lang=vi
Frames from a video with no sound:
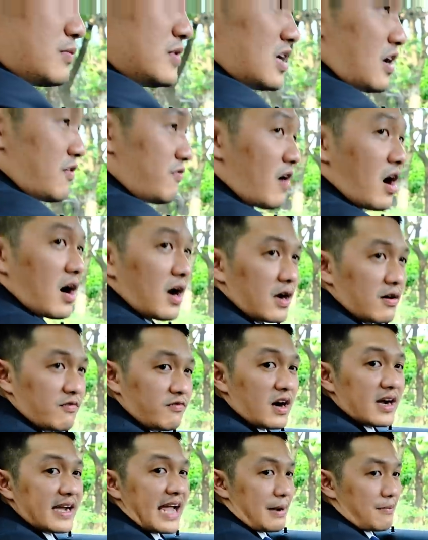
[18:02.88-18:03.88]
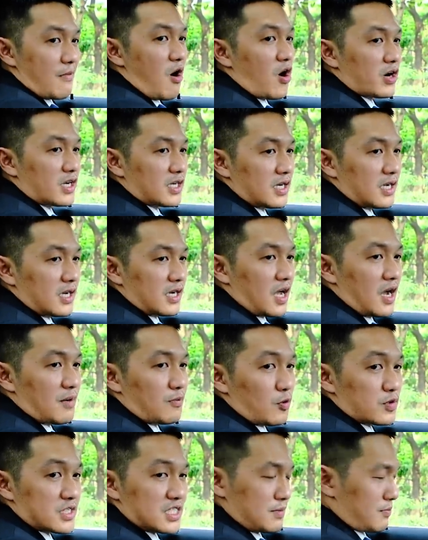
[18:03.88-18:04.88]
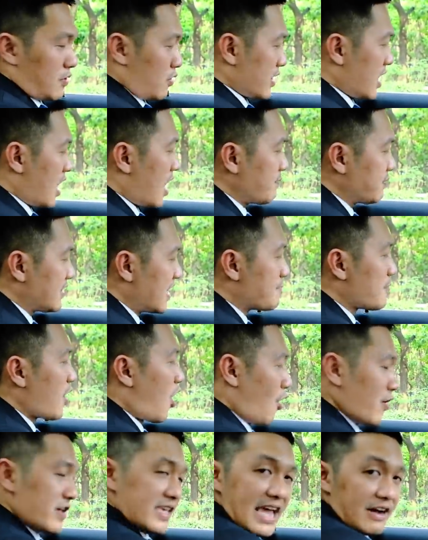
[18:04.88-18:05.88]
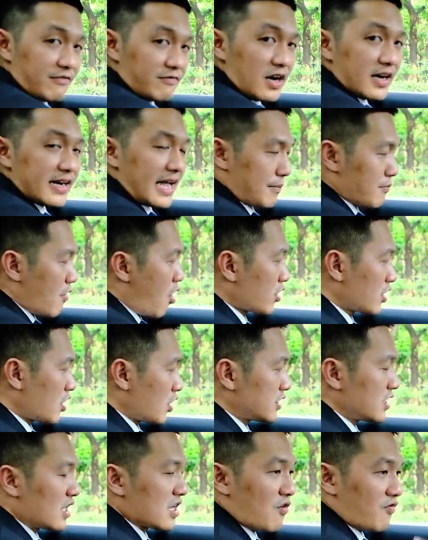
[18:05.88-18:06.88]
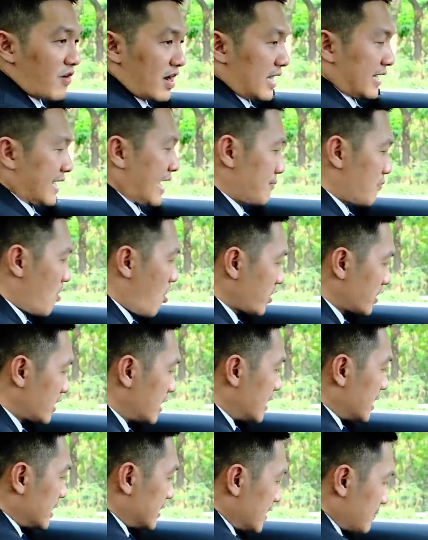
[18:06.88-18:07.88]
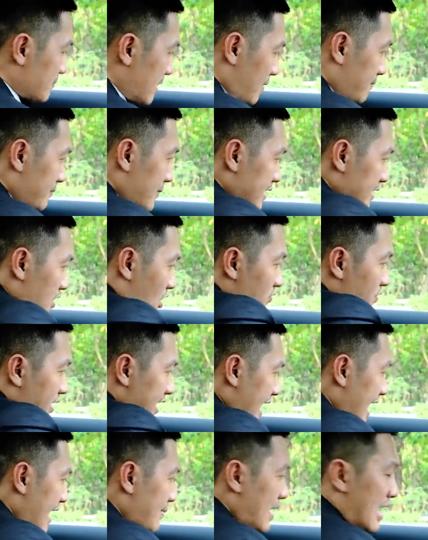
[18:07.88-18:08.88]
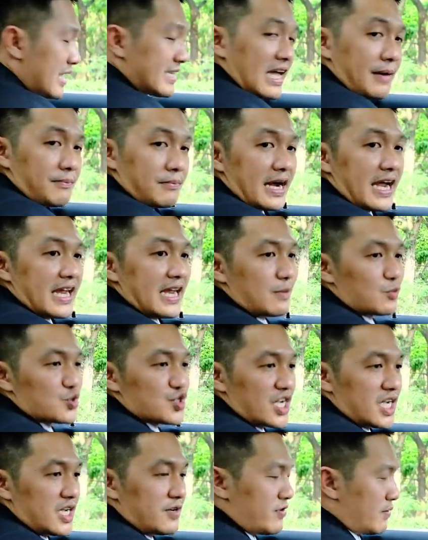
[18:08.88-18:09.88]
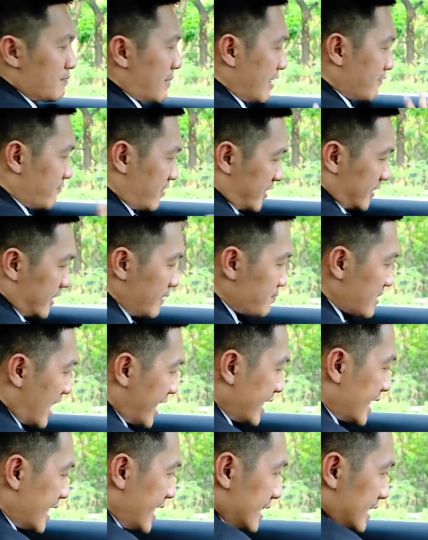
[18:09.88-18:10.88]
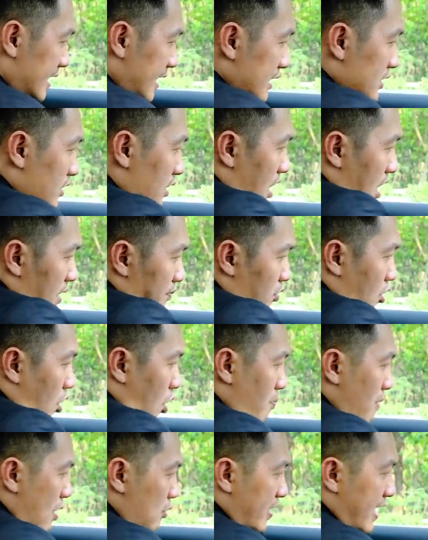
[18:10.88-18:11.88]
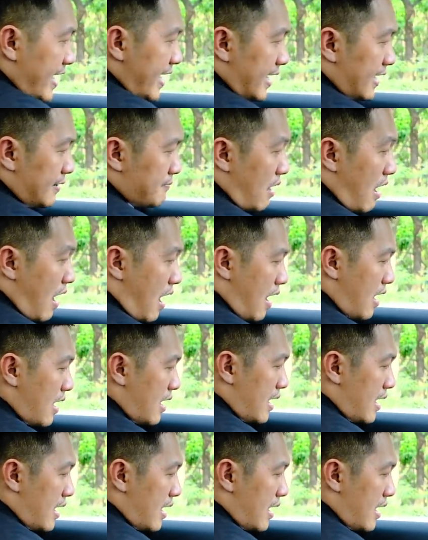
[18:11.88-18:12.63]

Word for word: giống như là vân vân carbon đó một một cái ốp kim loại dạng vân carbon thôi chứ không phải là carbon nhưng mà đối với cái E300 AMG phiên bản facelift này thì được ốp gỗ màu đen mờ